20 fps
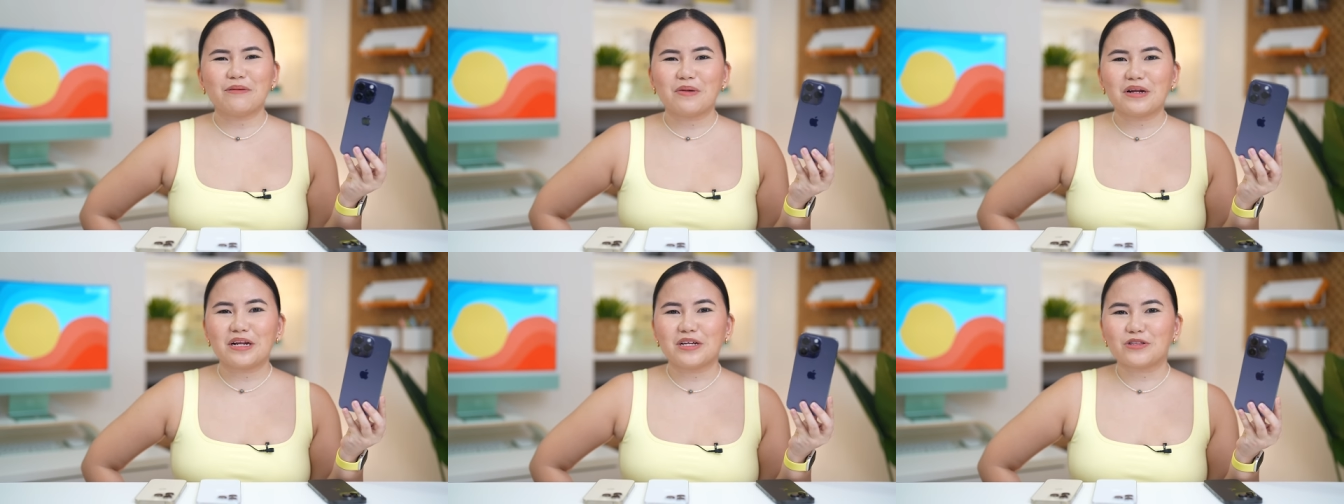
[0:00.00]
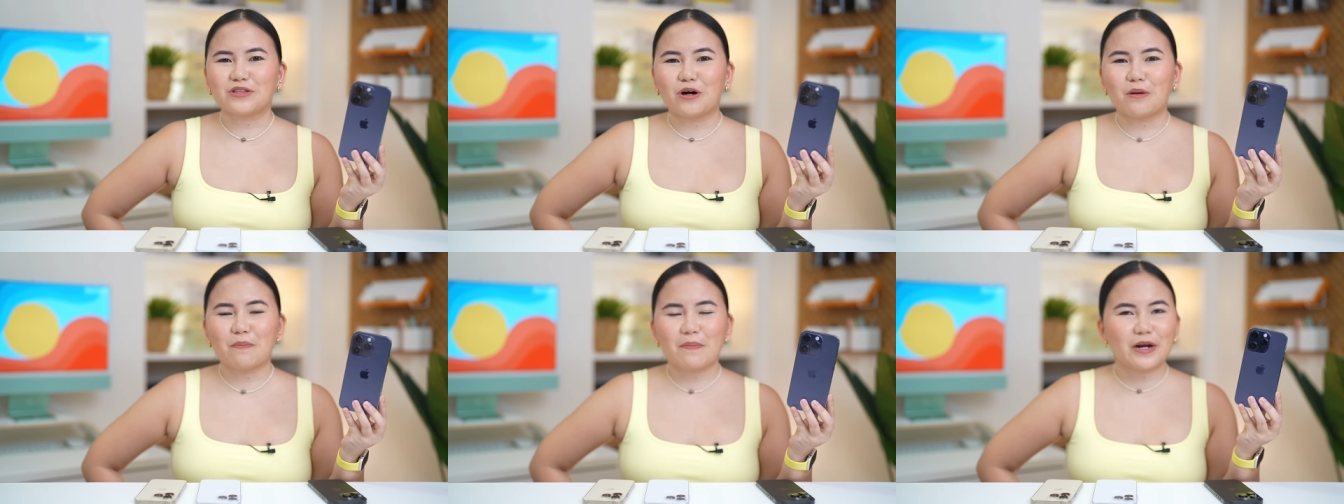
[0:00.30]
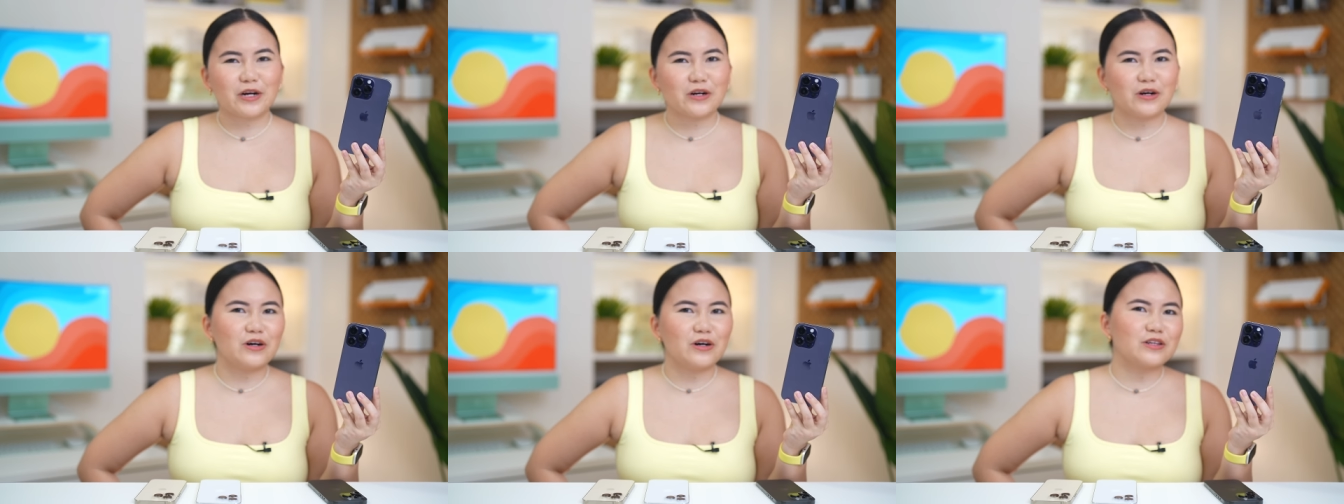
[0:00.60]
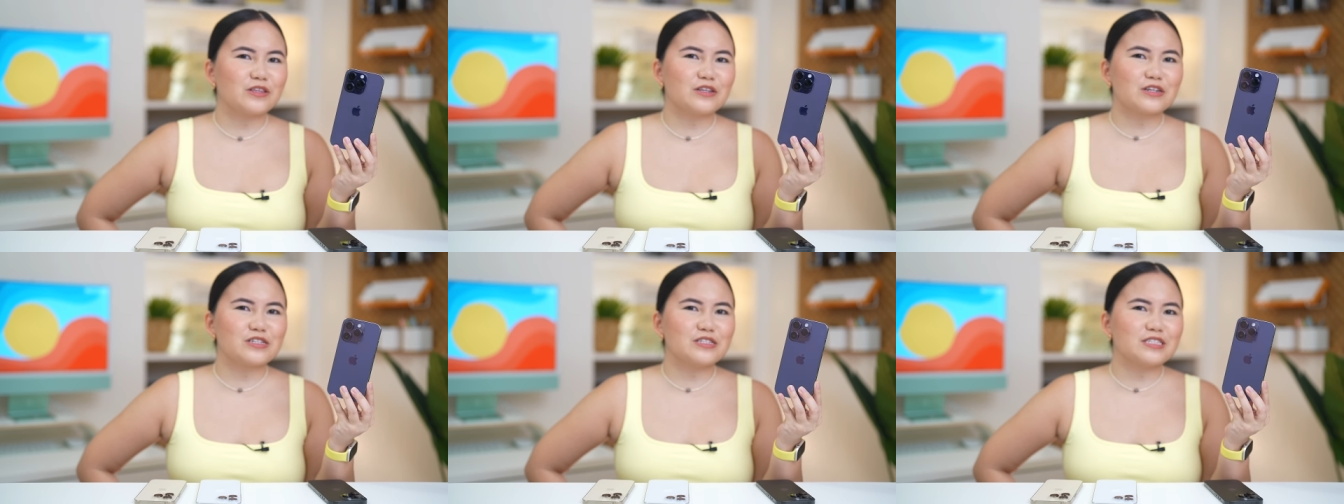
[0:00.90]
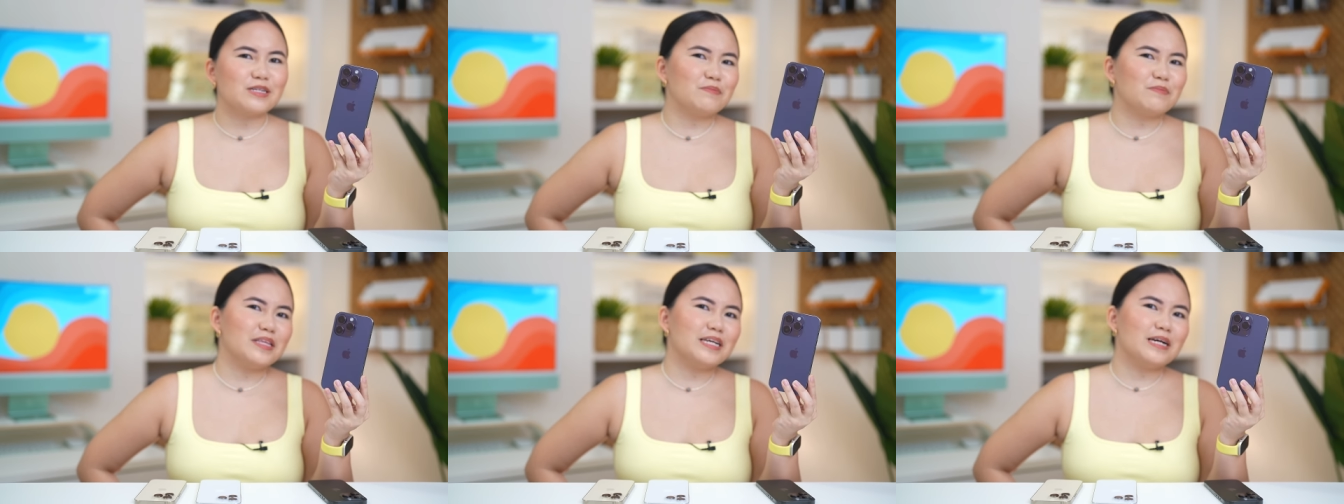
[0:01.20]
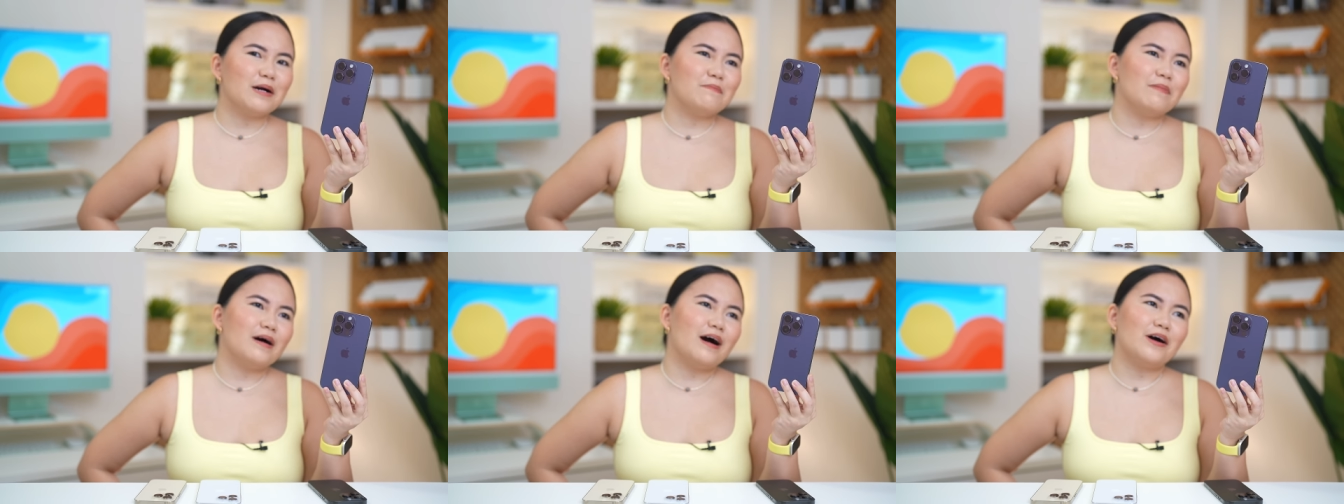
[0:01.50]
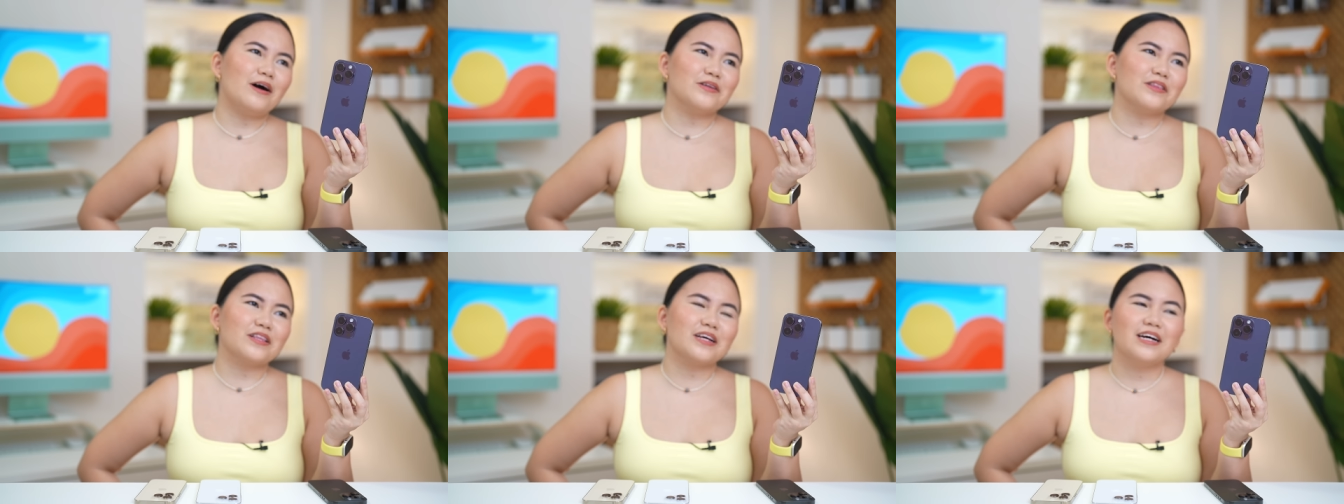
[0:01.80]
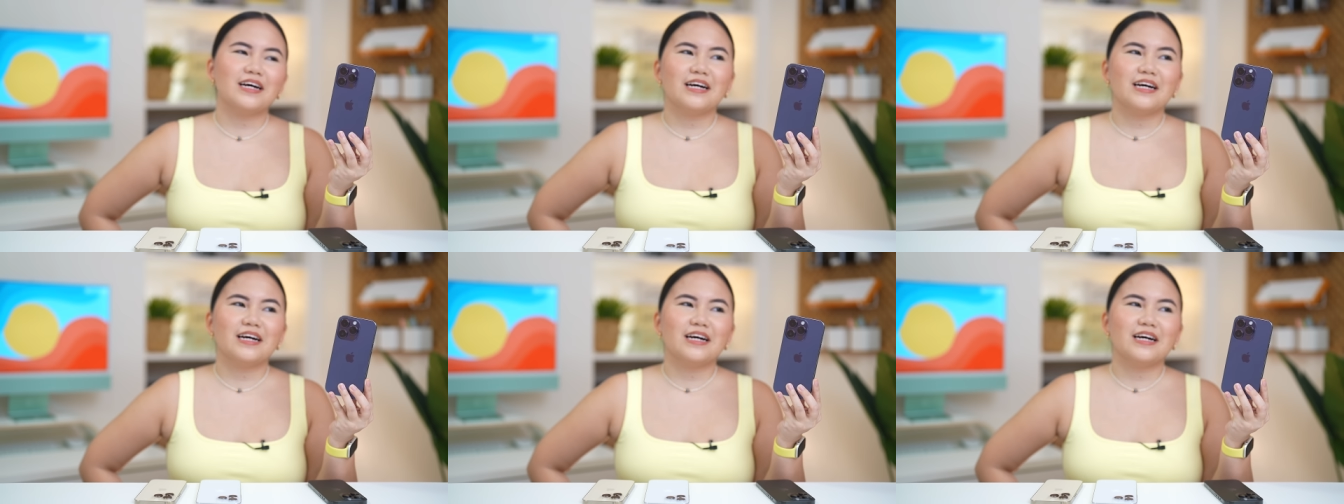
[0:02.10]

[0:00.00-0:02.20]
naman ito pero there's something about